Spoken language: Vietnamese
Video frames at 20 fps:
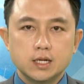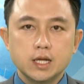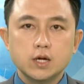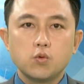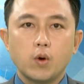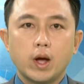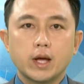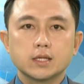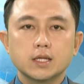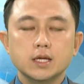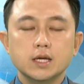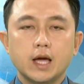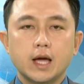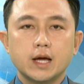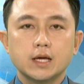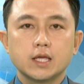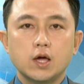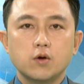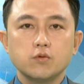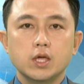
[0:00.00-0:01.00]
liên quan tiếng
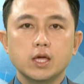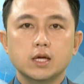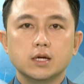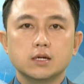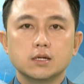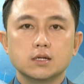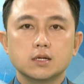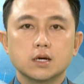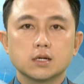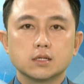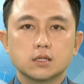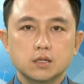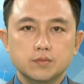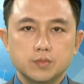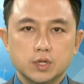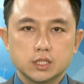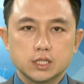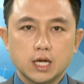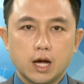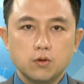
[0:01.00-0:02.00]
hát giáo viên lần
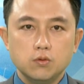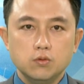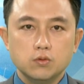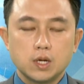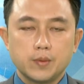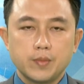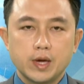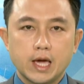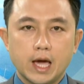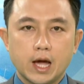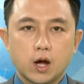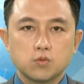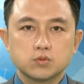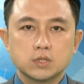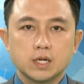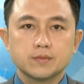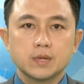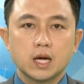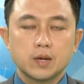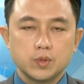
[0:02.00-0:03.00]
thứ 16 năm
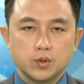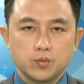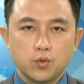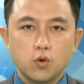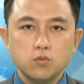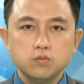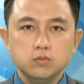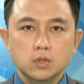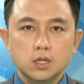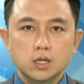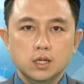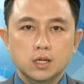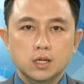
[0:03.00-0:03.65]
2024.